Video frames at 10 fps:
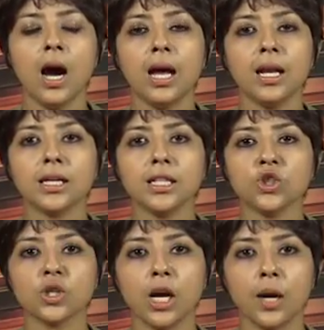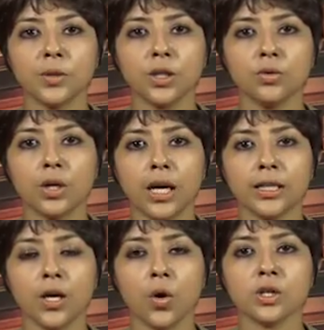हालांकि शराब की
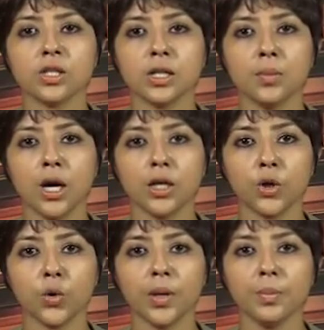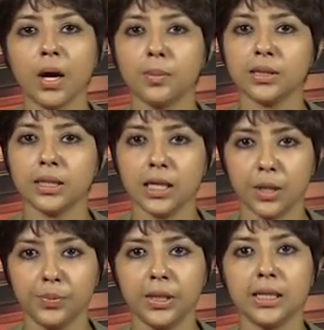दुकानें और सिनेमाघरों में पाबंदी
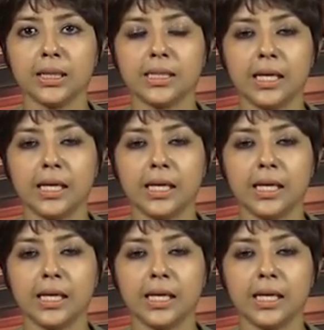अब भी लगी